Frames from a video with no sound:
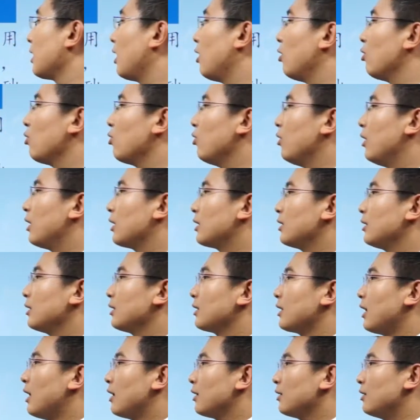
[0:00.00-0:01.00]
超过
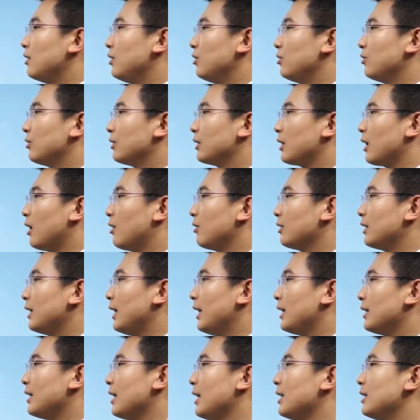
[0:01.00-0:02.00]
正常信用条
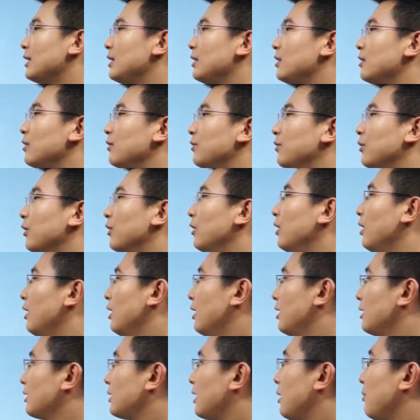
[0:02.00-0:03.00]
件延期支付。
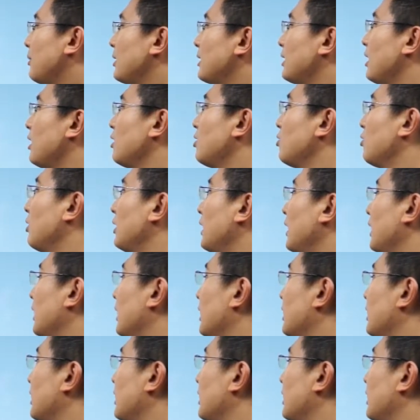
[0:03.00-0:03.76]
咱们先说